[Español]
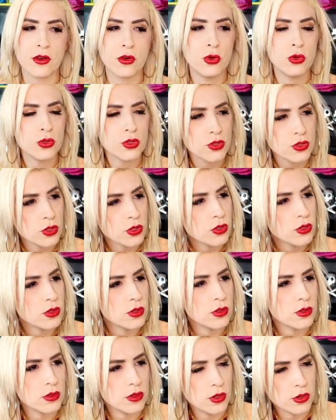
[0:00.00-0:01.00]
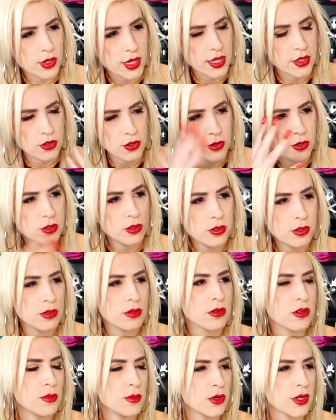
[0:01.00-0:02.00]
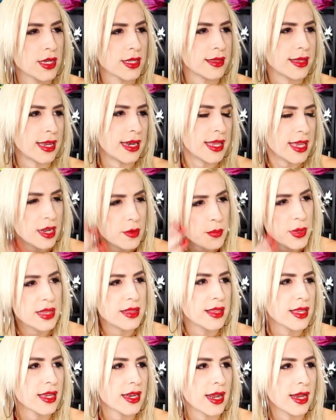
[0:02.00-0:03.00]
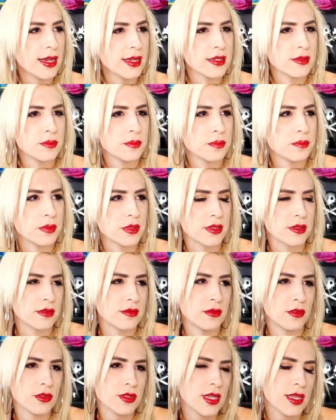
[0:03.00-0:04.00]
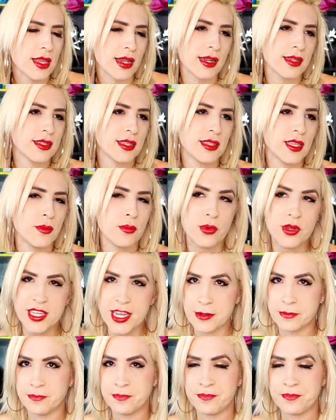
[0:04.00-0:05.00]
justo lo que yo como que tenía en mente era, pues, no sé, darle ese tiempo y ya.